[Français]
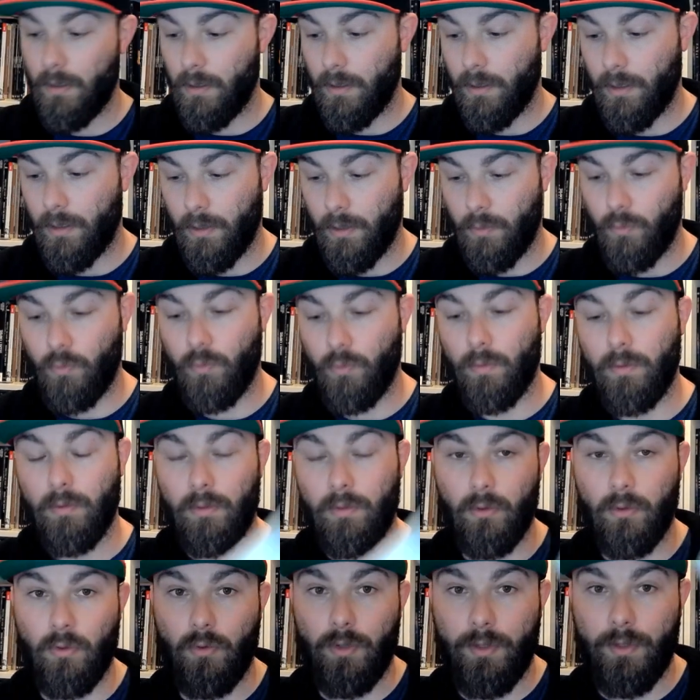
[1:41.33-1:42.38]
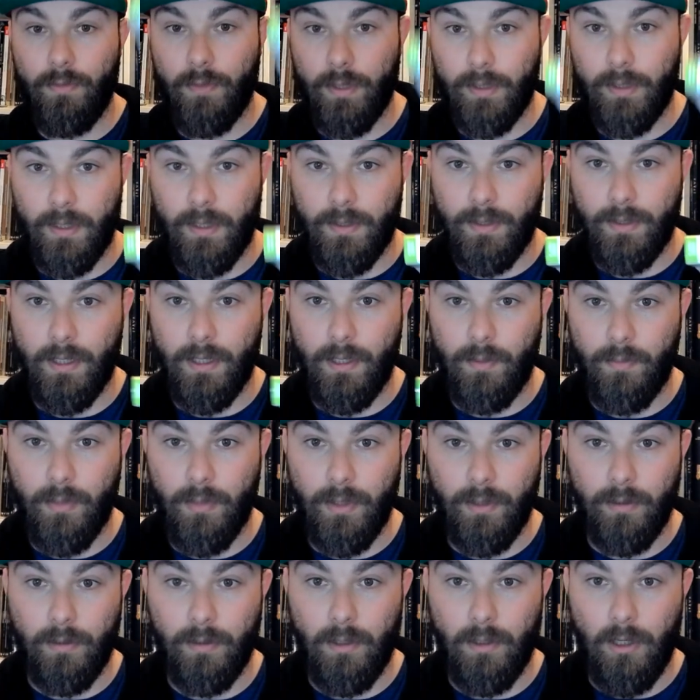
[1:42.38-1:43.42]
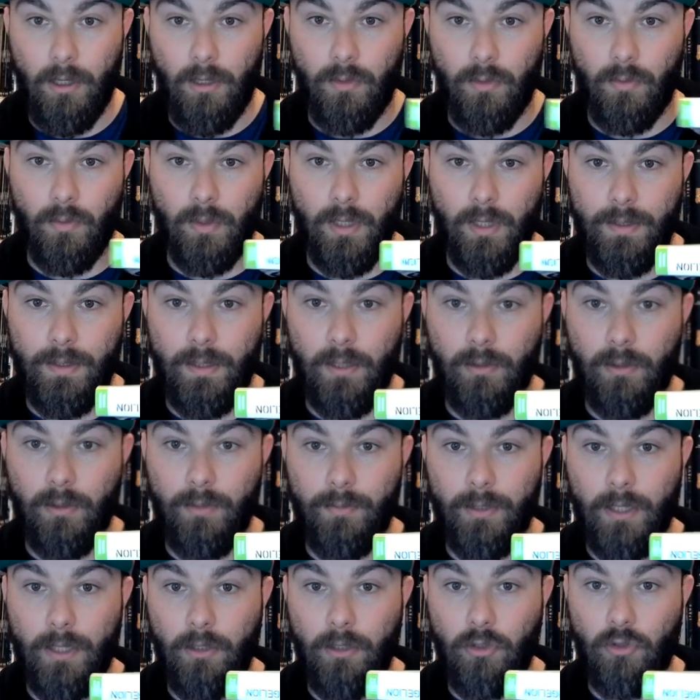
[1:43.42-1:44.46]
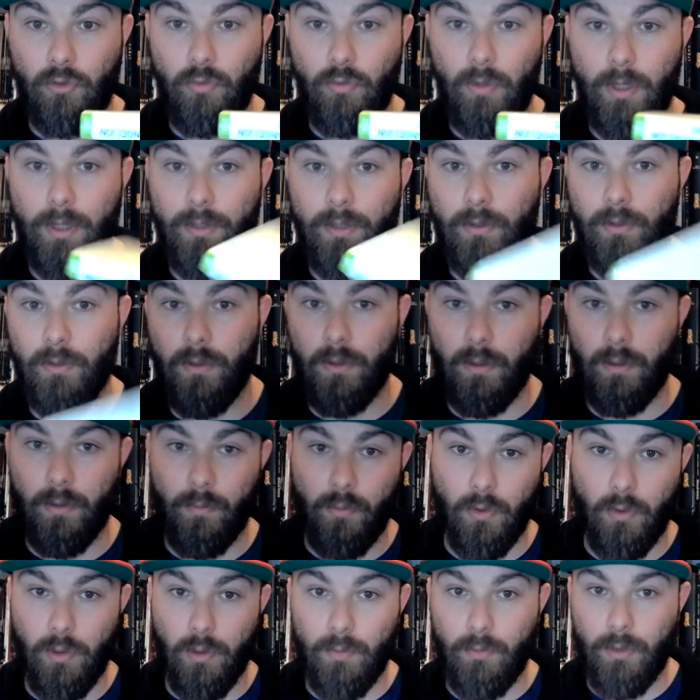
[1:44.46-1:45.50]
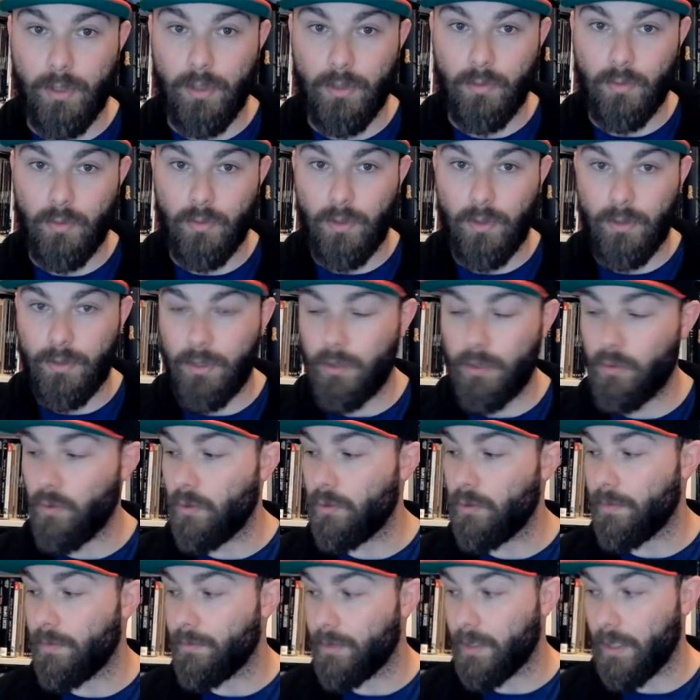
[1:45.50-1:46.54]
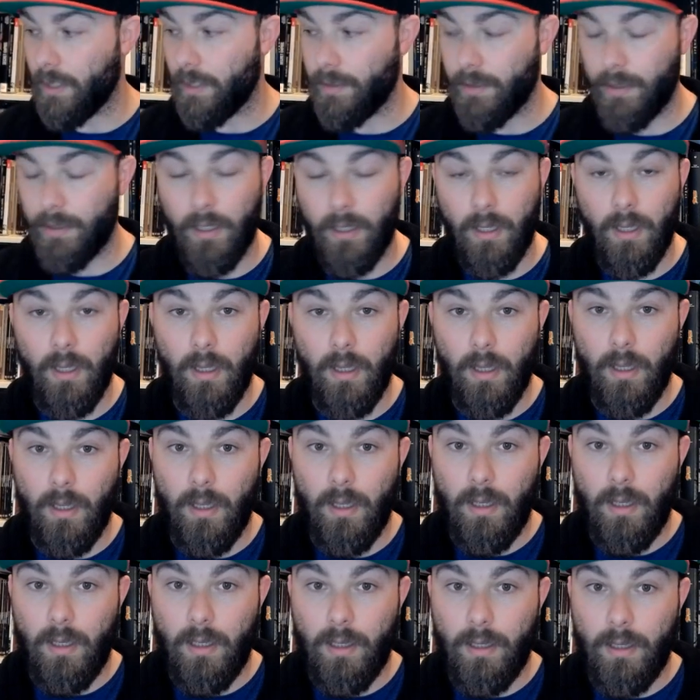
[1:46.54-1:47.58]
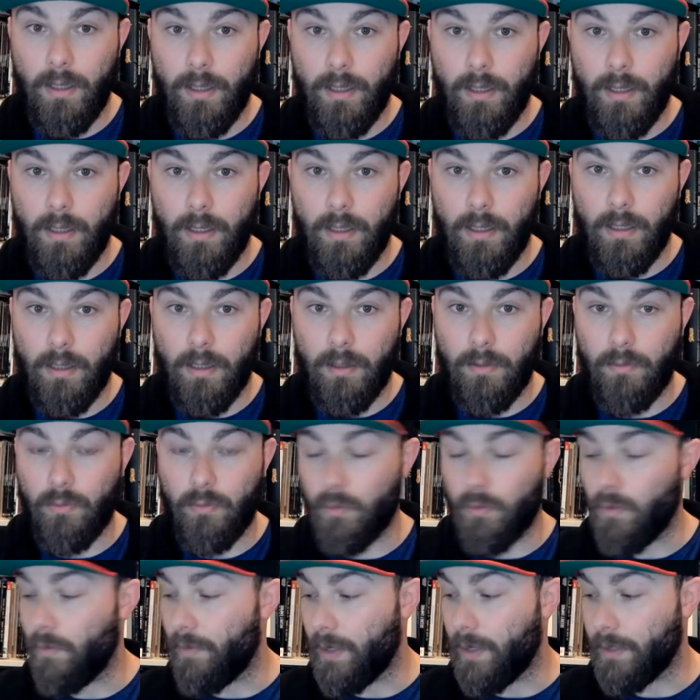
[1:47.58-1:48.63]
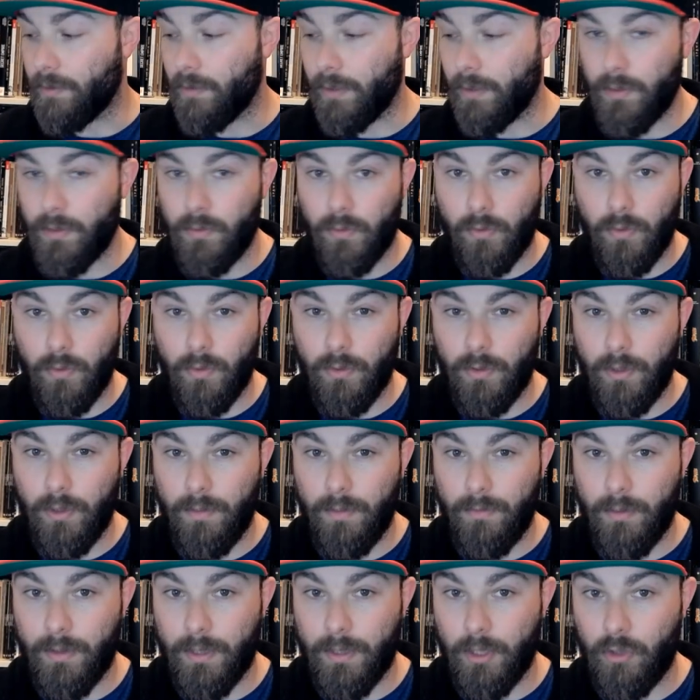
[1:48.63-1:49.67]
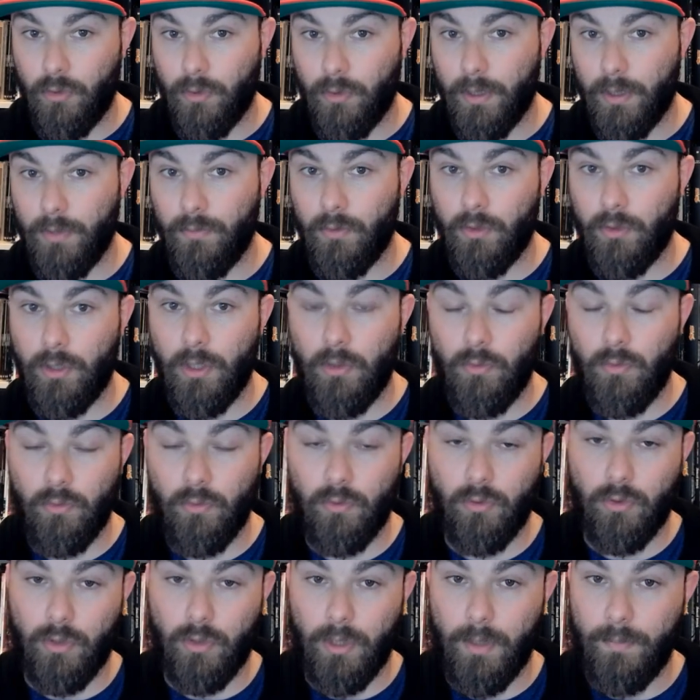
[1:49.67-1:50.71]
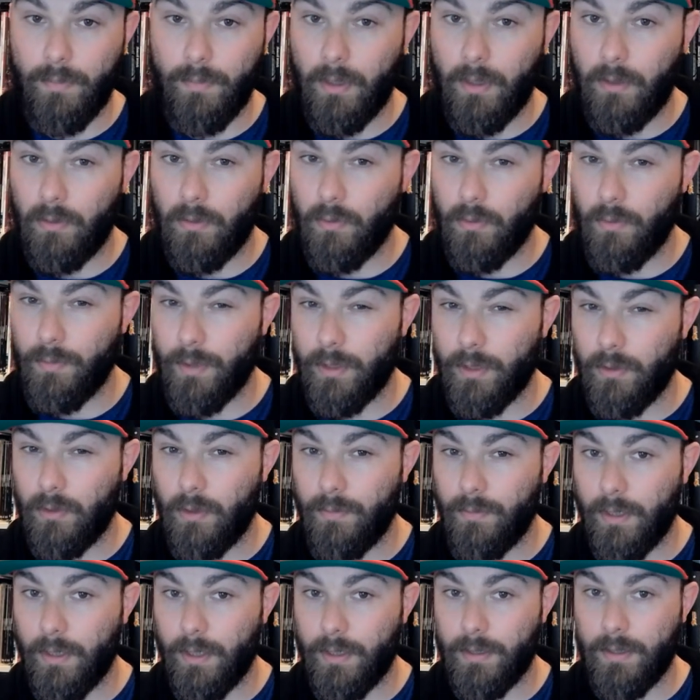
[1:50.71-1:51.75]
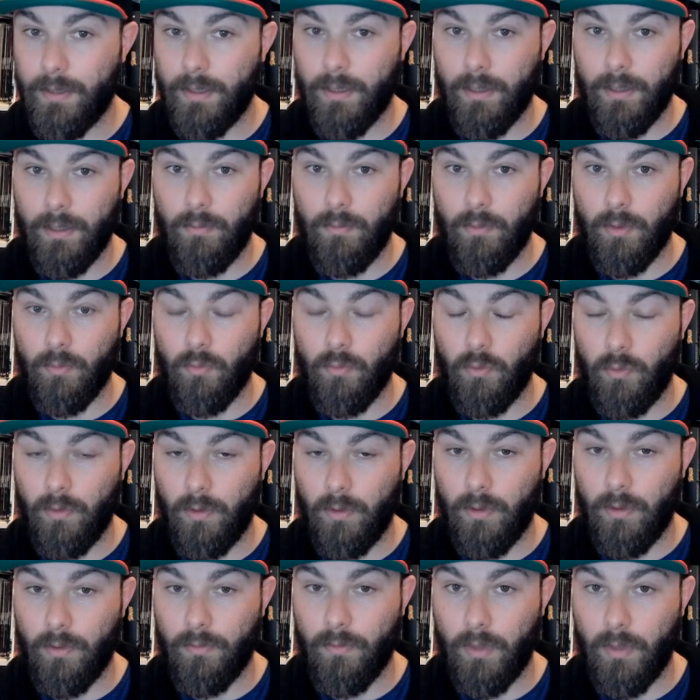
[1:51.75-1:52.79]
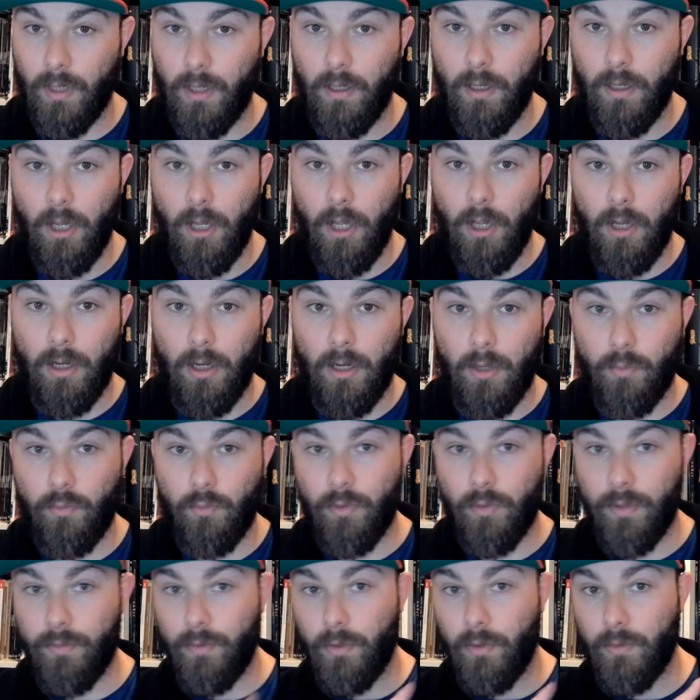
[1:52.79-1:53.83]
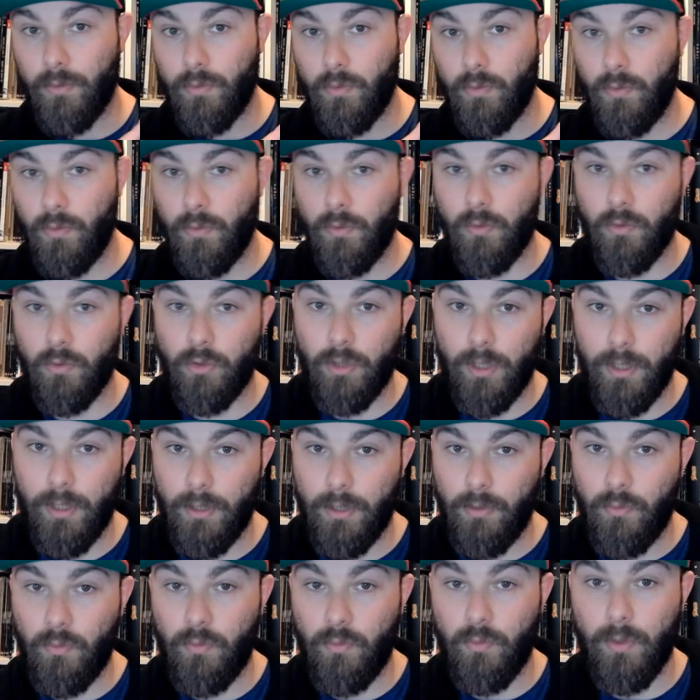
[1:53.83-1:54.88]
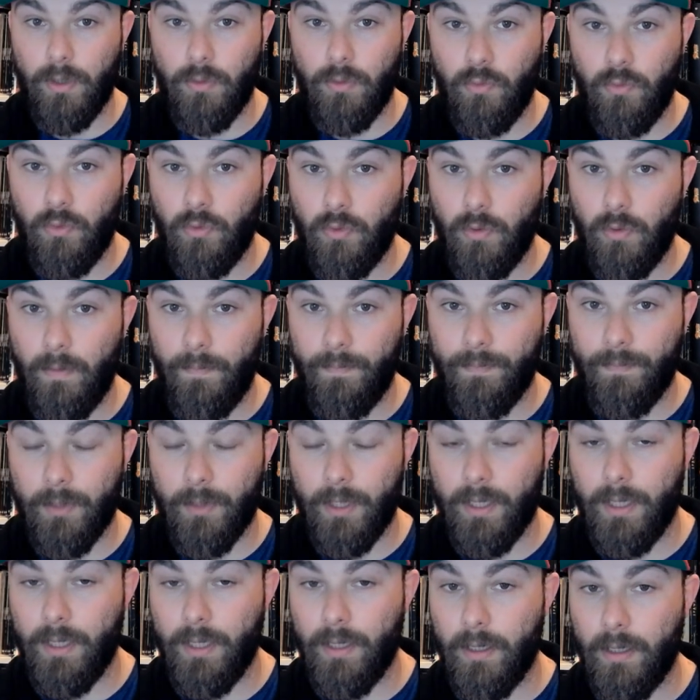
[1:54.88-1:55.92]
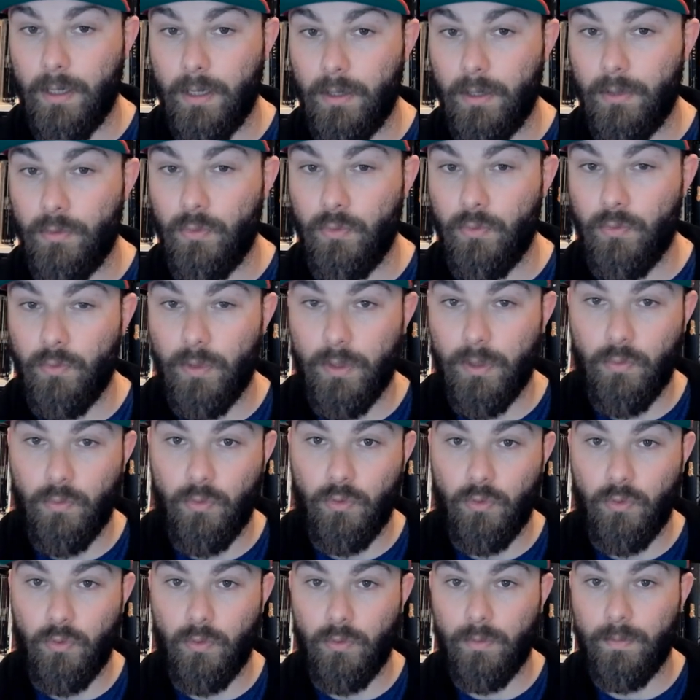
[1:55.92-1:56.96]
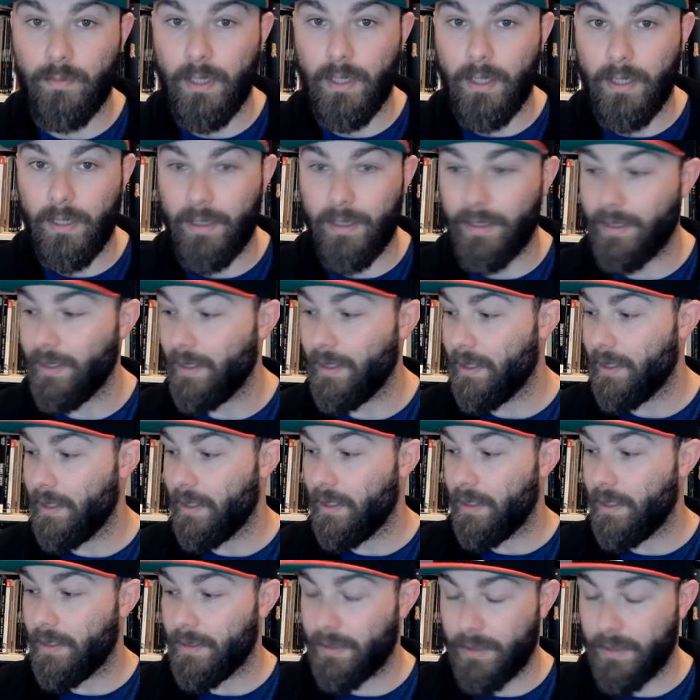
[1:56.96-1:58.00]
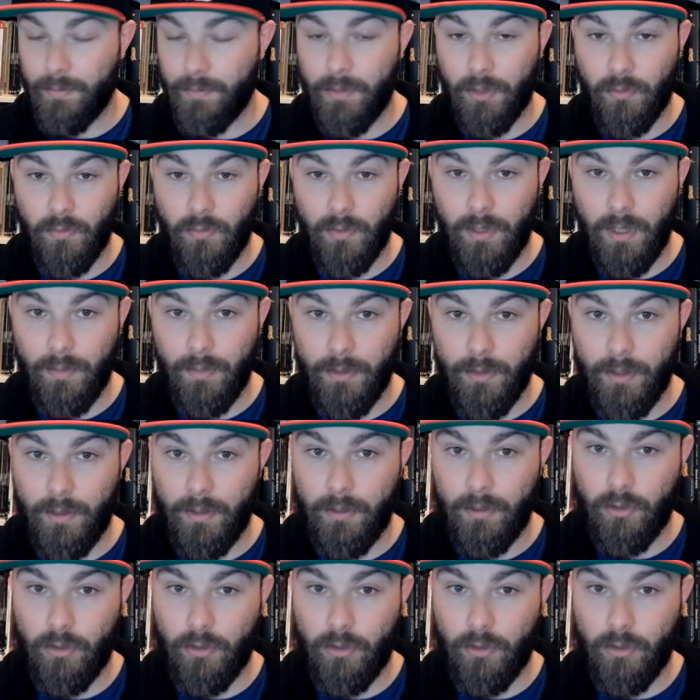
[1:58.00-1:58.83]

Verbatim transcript: Et le, livre est assez épais. là, c'est le tome 4. Je crois que pour le moment, ils ont sorti que le tome 4. Et euh, on va attendre les autres tomes, hein, sachant qu'Evangelion, je sais pas hein, combien de tomes est la série, mais bon, euh, voilà. Vous pouvez voir au-dessus que j'ai Yu Akusho et euh, Yu Akusho, bah, c'est bientôt terminé, hein.